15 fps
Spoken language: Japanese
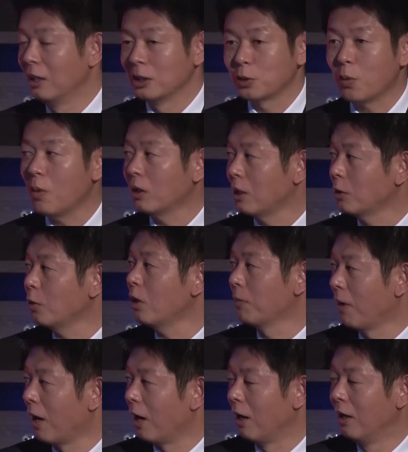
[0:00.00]
い、そこが例え
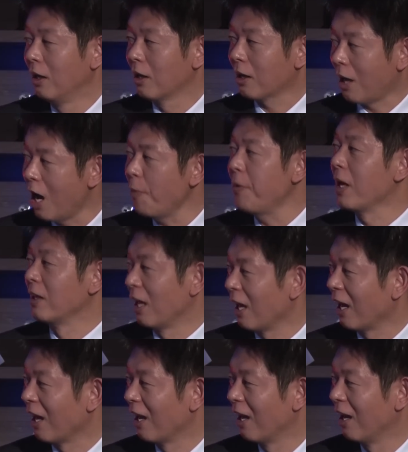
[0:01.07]
ばカフェ
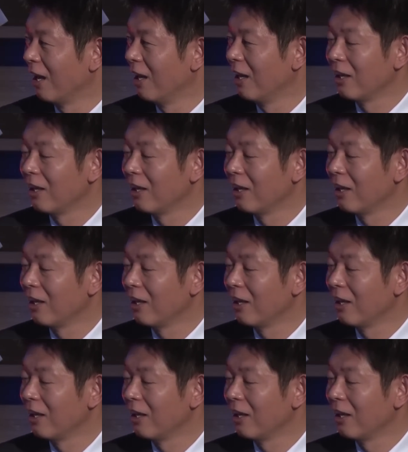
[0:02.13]
で、は